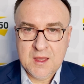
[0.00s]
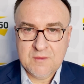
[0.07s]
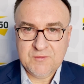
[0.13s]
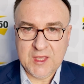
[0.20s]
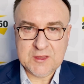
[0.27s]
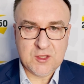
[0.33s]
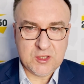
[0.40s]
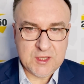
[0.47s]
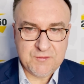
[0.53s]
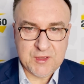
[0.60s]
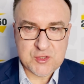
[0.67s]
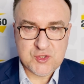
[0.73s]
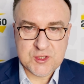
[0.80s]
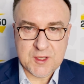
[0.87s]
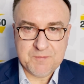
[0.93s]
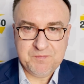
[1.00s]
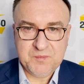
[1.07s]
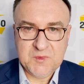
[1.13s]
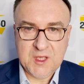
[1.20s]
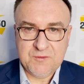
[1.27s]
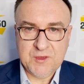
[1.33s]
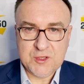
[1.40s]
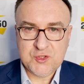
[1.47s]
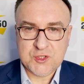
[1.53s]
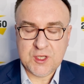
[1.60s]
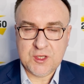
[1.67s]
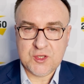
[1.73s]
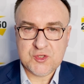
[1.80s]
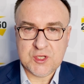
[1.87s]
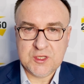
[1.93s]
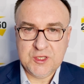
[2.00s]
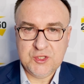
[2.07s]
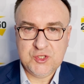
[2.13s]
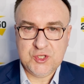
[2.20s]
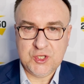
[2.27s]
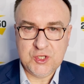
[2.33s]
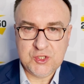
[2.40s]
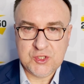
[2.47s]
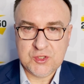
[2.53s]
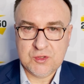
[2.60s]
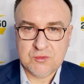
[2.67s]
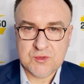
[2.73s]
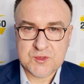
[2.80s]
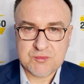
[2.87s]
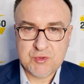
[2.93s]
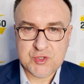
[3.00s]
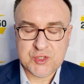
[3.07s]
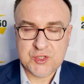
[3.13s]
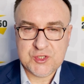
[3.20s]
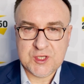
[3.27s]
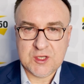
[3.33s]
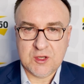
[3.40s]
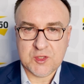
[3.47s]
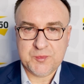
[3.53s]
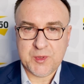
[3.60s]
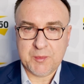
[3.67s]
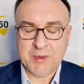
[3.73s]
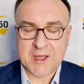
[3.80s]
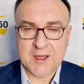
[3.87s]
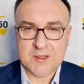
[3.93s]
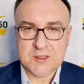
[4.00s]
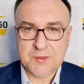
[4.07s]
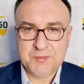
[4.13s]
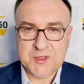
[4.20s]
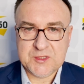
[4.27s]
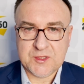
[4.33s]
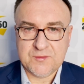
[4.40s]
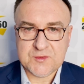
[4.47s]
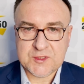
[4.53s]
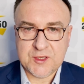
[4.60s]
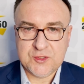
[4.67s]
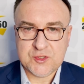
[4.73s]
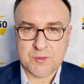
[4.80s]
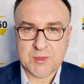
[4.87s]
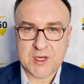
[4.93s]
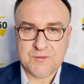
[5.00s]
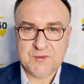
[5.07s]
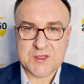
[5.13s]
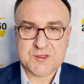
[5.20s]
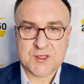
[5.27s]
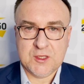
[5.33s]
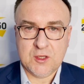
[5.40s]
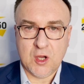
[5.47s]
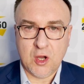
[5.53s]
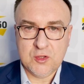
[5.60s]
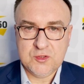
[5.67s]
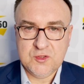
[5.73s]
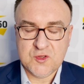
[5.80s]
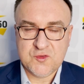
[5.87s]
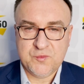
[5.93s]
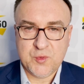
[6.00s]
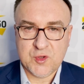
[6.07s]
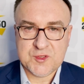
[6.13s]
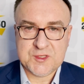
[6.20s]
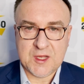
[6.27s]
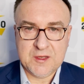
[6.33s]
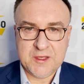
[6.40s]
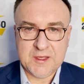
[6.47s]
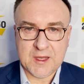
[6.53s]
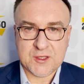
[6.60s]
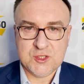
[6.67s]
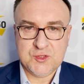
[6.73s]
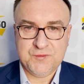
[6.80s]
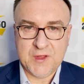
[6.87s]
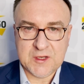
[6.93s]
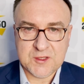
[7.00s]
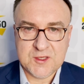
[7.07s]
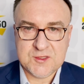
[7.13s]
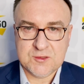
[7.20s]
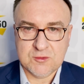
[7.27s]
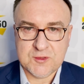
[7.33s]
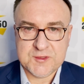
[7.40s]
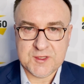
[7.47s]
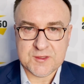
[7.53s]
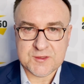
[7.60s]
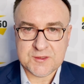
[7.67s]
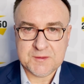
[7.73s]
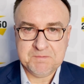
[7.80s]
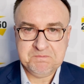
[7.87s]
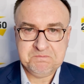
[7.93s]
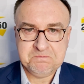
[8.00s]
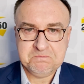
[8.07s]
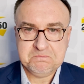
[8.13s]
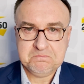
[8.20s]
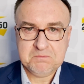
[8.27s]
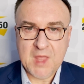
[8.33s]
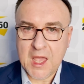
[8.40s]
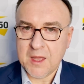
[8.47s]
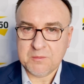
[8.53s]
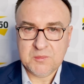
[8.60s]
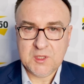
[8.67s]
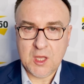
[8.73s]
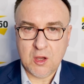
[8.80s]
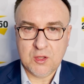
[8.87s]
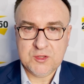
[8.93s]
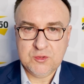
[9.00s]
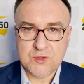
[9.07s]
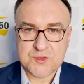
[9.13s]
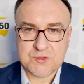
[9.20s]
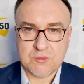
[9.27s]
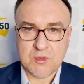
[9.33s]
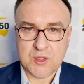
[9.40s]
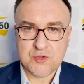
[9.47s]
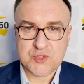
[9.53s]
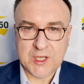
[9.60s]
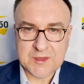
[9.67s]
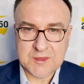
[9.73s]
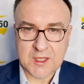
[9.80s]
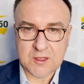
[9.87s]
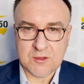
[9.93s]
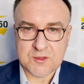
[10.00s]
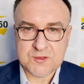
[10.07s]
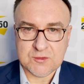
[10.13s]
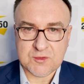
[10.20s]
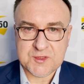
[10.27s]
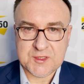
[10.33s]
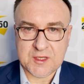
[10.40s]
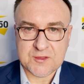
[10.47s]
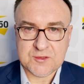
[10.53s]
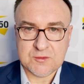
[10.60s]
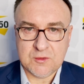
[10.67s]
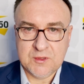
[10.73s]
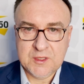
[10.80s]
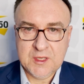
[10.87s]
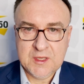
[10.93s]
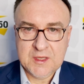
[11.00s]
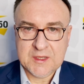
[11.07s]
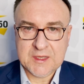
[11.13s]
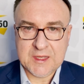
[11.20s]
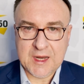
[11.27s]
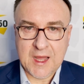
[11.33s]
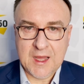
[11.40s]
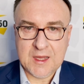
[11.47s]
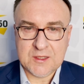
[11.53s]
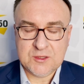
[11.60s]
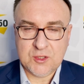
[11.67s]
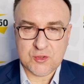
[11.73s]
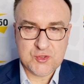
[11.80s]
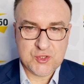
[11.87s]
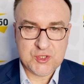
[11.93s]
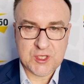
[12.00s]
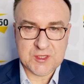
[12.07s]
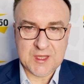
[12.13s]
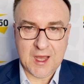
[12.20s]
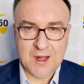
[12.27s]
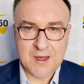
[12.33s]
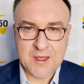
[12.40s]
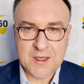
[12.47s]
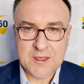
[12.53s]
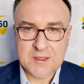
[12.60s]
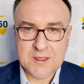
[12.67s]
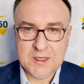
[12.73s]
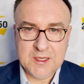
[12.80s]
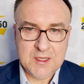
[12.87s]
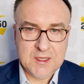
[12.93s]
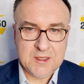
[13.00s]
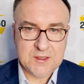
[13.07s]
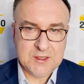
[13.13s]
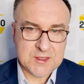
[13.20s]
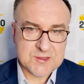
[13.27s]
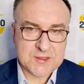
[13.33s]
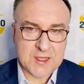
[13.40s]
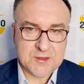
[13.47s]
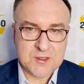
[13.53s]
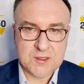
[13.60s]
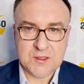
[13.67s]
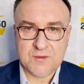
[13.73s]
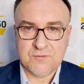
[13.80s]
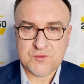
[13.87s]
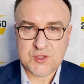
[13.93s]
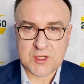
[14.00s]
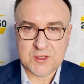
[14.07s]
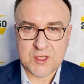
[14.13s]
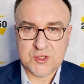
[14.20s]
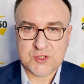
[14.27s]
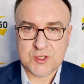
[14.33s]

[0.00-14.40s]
W jedno nie wierzcie. Nie wierzcie, jeżeli dziś usłyszycie od propagandy pisowskiej, że Morawiecki odniósł w Brukseli jakiś wielki sukces nie, nie odniósł żadnego sukcesu. Gra toczy się dalej i niestety wszelkie